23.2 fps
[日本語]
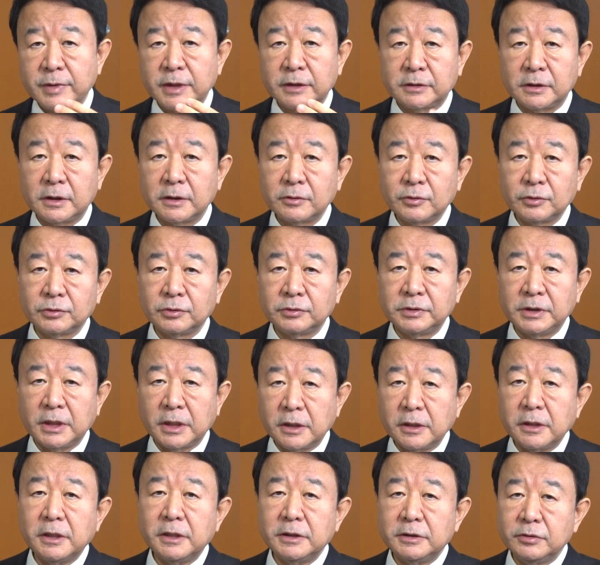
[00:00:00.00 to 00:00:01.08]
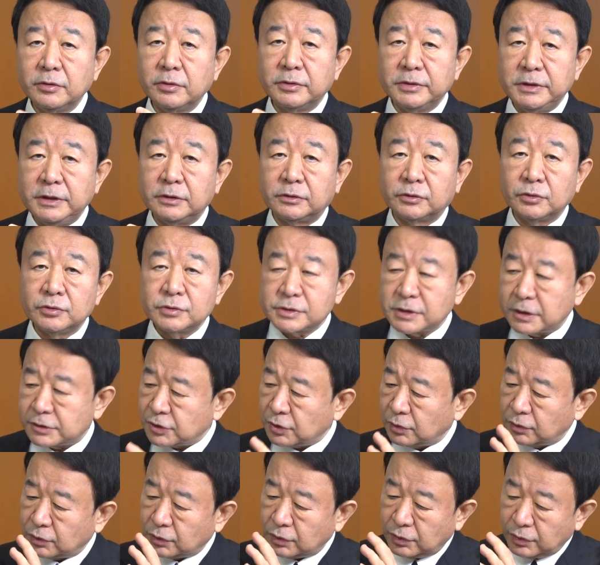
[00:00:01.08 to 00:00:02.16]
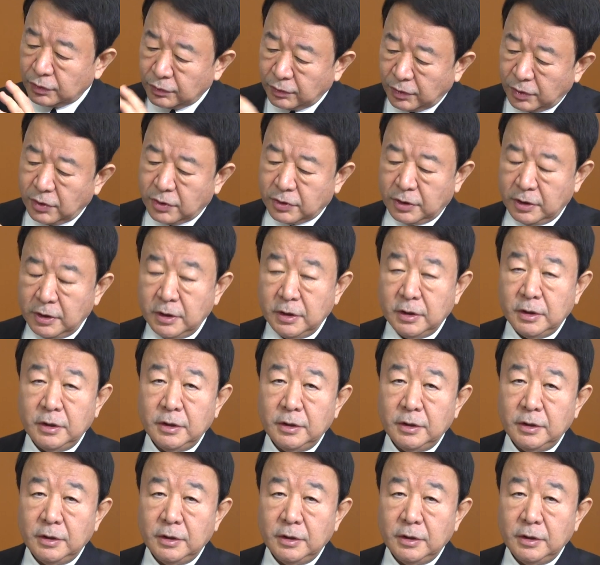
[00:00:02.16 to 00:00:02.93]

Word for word: まれたことにならないように東沙諸島を